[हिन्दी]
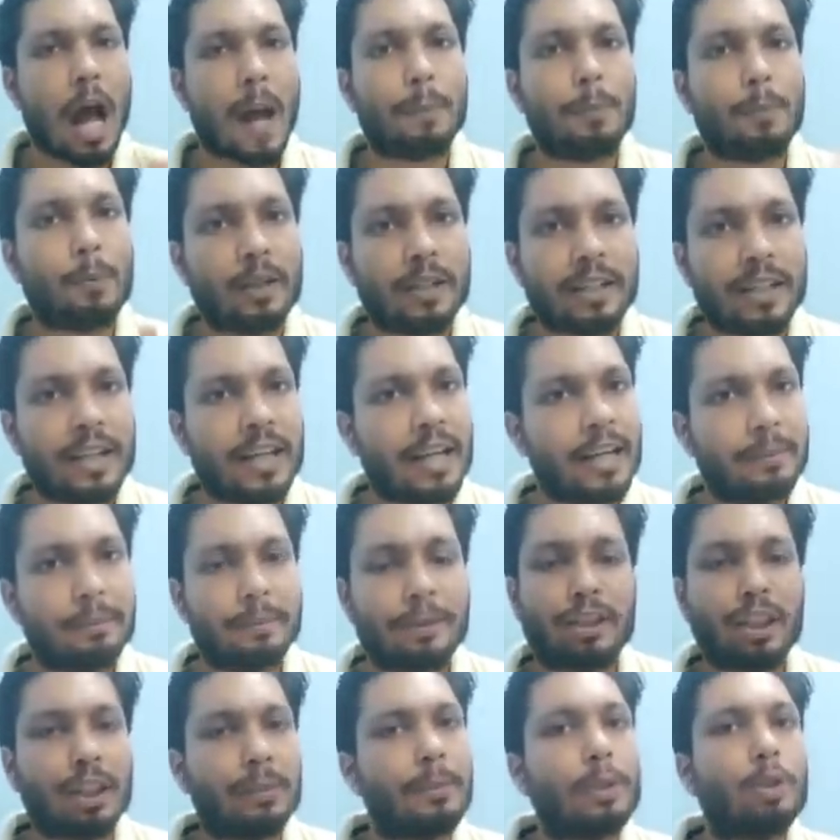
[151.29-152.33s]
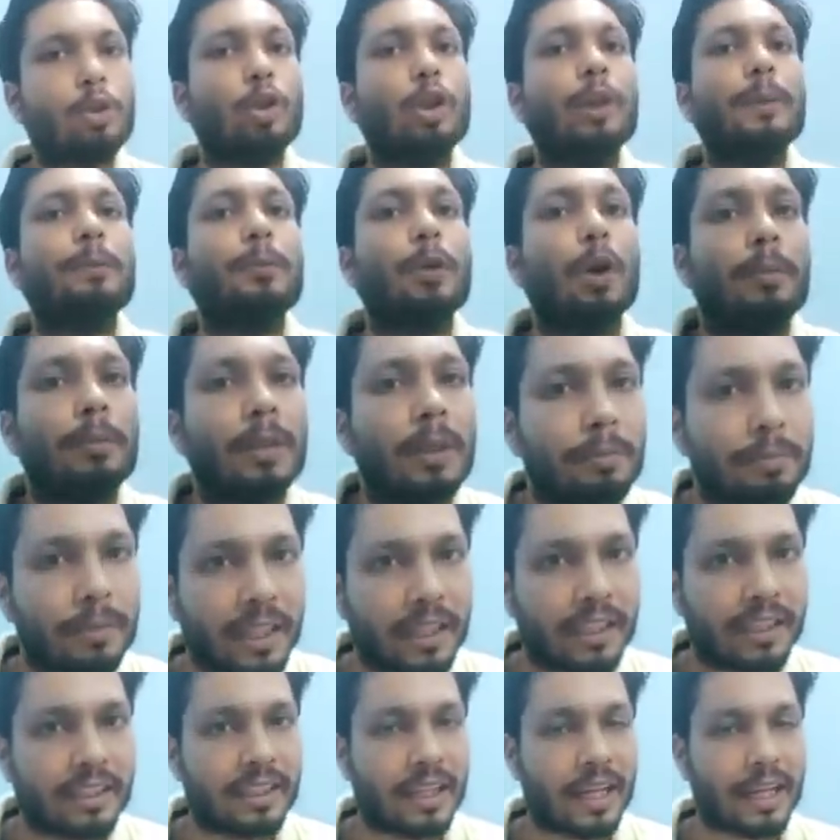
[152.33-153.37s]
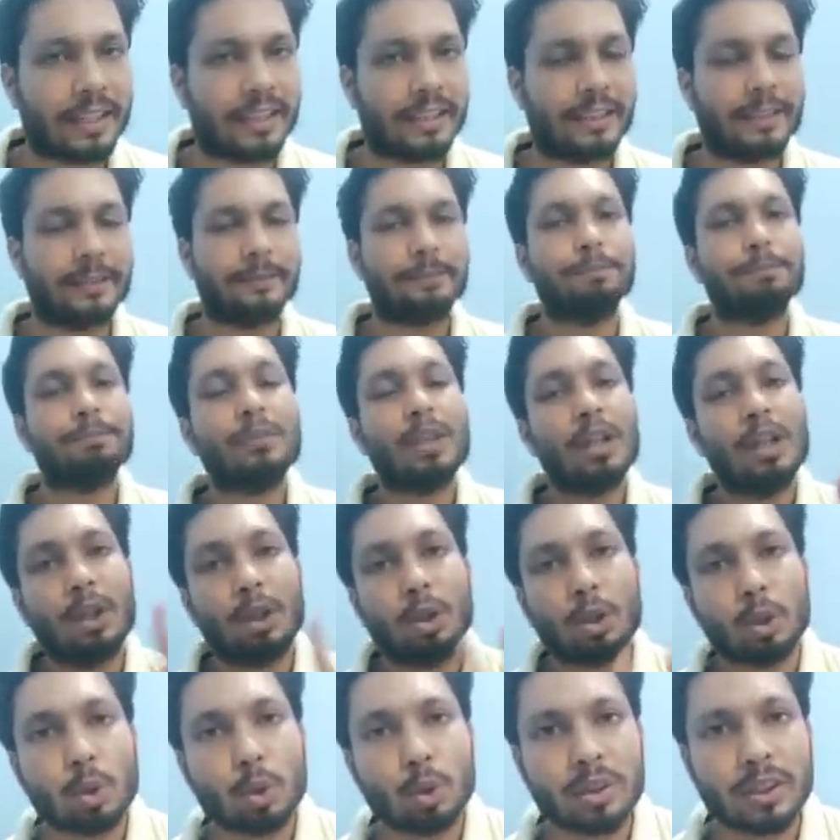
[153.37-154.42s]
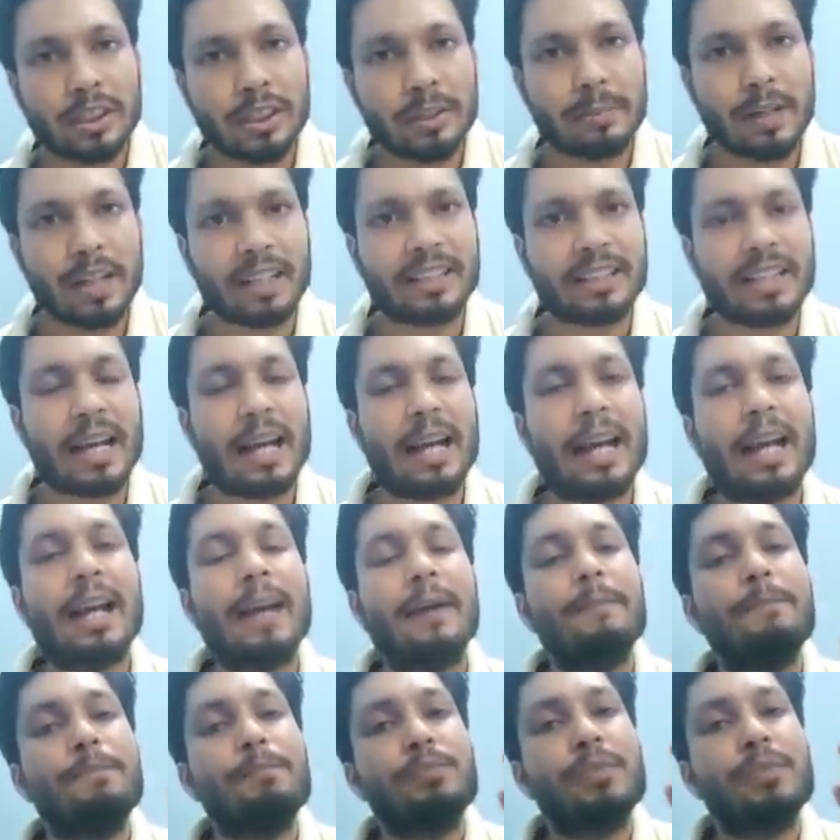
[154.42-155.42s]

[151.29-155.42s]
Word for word: आपके एडमिशन में कोई प्रॉब्लम नहीं आएगी दूसरी बात क्या है